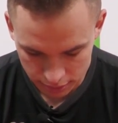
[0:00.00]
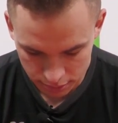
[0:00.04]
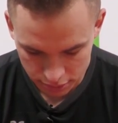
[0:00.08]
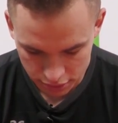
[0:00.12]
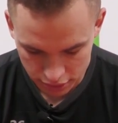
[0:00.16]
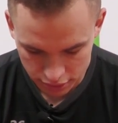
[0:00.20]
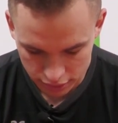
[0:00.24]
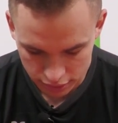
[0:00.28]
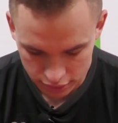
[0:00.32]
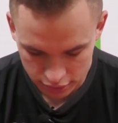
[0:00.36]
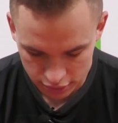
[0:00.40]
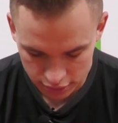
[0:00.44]

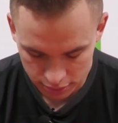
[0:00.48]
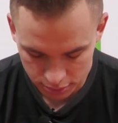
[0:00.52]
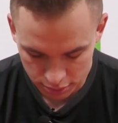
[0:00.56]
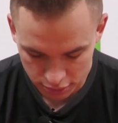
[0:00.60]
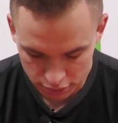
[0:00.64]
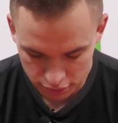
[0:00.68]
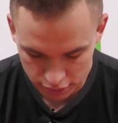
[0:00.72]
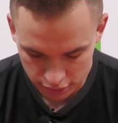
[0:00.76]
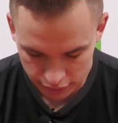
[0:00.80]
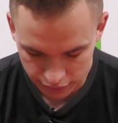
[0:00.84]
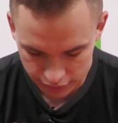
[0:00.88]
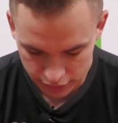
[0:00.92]
przygodzie z
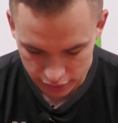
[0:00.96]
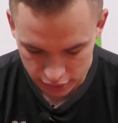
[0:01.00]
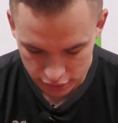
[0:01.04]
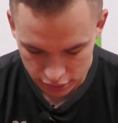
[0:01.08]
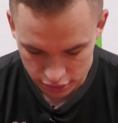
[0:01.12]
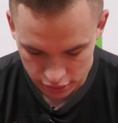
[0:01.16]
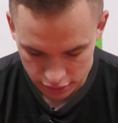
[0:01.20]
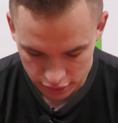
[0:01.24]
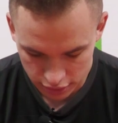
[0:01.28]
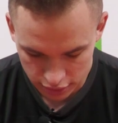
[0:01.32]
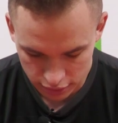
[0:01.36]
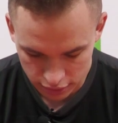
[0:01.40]
piłką widzisz
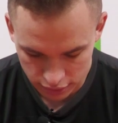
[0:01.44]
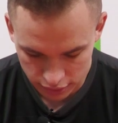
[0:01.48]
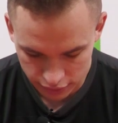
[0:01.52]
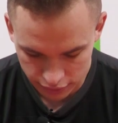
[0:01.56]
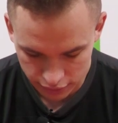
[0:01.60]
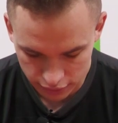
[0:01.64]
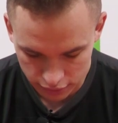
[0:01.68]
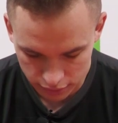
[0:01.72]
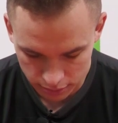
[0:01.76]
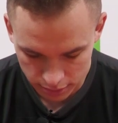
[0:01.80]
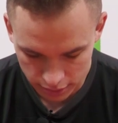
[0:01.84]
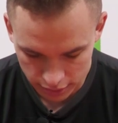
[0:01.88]
się tylko w
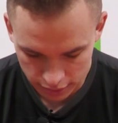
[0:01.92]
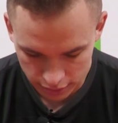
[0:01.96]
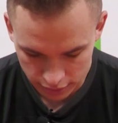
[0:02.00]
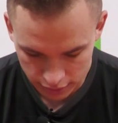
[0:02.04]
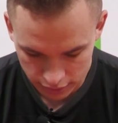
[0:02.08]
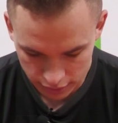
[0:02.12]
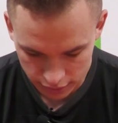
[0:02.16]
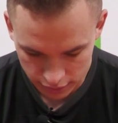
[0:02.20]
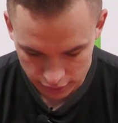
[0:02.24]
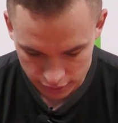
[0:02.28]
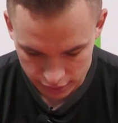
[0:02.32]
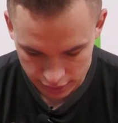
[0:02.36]
klubie
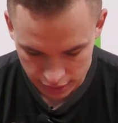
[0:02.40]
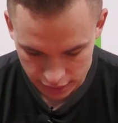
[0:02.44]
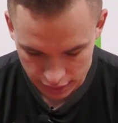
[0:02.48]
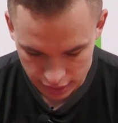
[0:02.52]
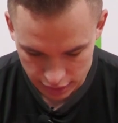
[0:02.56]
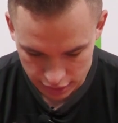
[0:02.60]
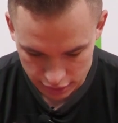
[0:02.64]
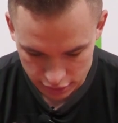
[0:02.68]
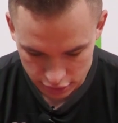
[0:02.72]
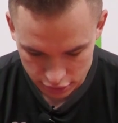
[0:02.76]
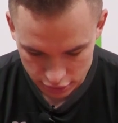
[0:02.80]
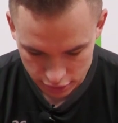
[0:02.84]

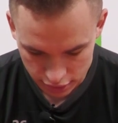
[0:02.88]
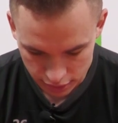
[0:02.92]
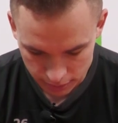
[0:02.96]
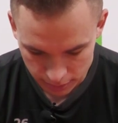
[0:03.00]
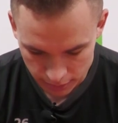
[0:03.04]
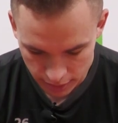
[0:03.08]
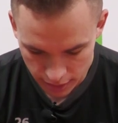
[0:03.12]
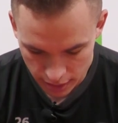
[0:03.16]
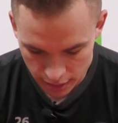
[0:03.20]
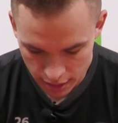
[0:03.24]
zagranicznym,